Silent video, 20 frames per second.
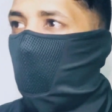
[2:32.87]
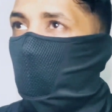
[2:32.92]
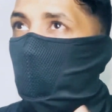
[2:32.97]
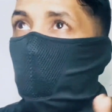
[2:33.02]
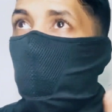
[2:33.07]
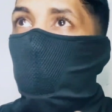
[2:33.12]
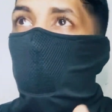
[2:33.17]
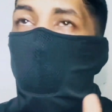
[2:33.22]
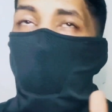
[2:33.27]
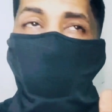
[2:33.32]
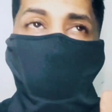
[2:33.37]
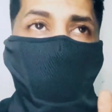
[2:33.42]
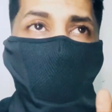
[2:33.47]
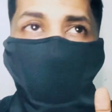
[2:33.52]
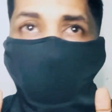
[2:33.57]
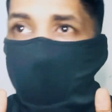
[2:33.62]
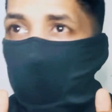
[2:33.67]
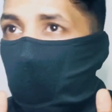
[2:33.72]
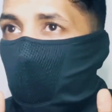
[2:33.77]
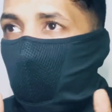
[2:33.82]

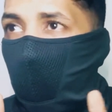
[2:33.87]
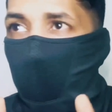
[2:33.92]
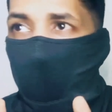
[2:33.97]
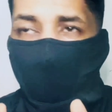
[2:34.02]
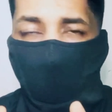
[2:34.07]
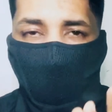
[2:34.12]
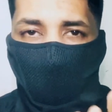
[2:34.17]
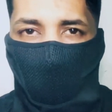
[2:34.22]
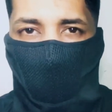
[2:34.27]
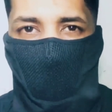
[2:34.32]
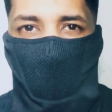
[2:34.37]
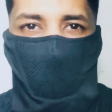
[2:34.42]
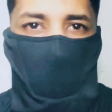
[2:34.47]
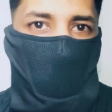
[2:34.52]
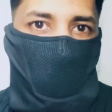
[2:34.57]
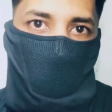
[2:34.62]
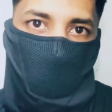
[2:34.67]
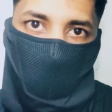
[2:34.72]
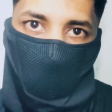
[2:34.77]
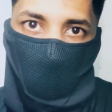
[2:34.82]
وحمامه سلام وعندهم
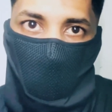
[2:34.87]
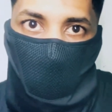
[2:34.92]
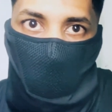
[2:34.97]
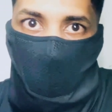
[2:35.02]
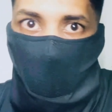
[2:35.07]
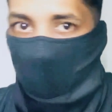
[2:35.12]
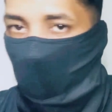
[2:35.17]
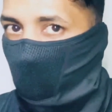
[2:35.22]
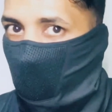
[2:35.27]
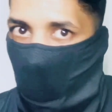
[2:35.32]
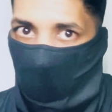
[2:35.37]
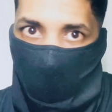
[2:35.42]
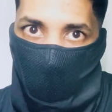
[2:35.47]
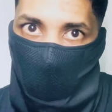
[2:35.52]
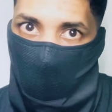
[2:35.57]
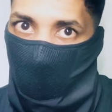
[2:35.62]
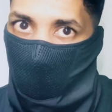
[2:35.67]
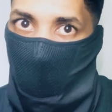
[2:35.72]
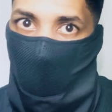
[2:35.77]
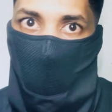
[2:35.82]
ينجح واحد ما تعرف
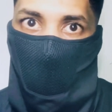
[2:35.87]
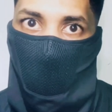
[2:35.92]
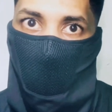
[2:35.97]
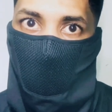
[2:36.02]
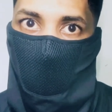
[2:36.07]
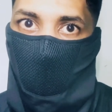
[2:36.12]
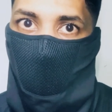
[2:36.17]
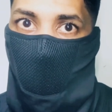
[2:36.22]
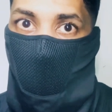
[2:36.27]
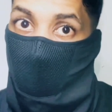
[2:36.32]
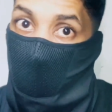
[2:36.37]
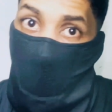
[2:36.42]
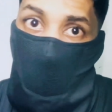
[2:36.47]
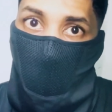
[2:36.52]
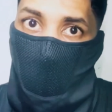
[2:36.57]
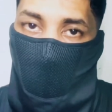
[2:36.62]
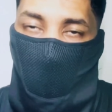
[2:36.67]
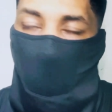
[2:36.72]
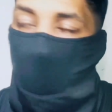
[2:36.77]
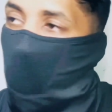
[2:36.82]
ذا اللي يخليك
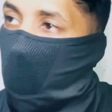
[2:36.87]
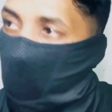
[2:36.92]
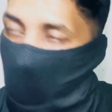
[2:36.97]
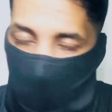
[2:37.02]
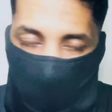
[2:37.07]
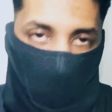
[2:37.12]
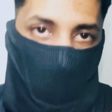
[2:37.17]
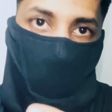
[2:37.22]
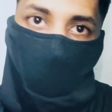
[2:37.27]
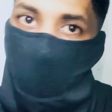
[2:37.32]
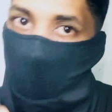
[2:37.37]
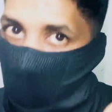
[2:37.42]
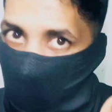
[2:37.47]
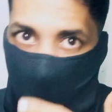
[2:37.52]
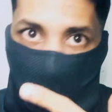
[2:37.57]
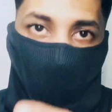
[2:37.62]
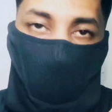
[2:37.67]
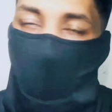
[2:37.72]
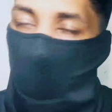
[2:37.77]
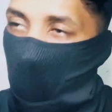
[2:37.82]
دائما في كل مره نفس
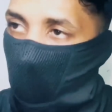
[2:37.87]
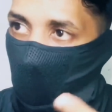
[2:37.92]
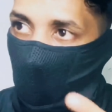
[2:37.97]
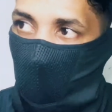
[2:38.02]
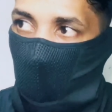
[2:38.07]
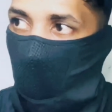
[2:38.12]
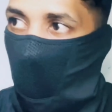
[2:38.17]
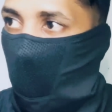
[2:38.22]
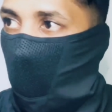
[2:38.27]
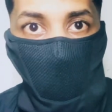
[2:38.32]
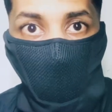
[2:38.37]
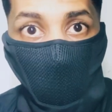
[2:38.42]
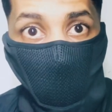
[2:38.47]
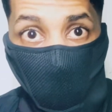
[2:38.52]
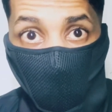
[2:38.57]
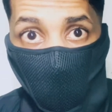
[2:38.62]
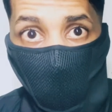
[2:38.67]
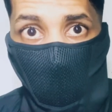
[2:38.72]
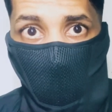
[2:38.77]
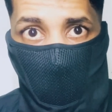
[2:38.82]
السيناريو يتكرر
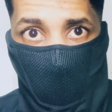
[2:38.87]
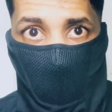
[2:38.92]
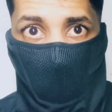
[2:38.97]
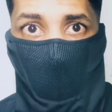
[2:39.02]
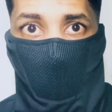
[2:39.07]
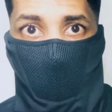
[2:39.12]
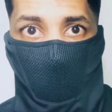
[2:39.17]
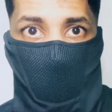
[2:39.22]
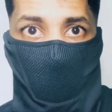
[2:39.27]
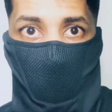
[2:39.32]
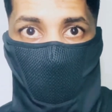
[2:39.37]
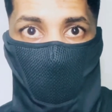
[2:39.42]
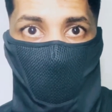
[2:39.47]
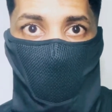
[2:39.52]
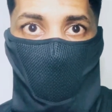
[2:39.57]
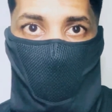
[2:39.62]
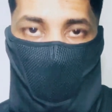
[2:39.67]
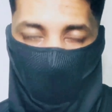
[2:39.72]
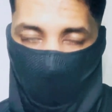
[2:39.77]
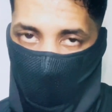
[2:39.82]
الراجل الوحيد اللي نزرق
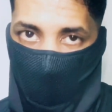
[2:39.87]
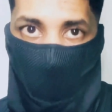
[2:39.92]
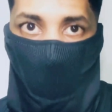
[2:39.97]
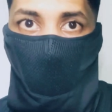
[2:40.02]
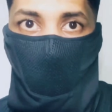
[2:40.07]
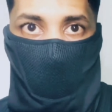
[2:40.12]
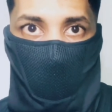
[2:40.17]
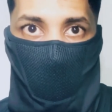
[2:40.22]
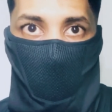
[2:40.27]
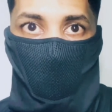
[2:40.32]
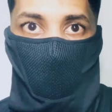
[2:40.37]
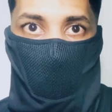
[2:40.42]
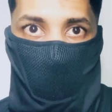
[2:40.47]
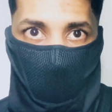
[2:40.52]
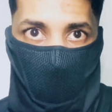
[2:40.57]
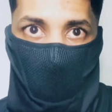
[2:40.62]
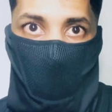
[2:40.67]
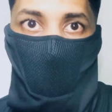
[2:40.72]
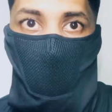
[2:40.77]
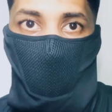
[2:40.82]
له على عمي وانا
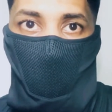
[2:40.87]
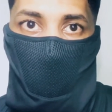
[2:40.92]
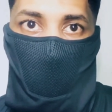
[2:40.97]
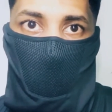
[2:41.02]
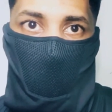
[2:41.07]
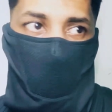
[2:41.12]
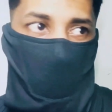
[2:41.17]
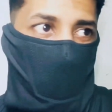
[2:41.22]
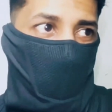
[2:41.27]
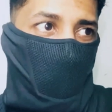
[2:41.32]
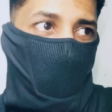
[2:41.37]
متمونك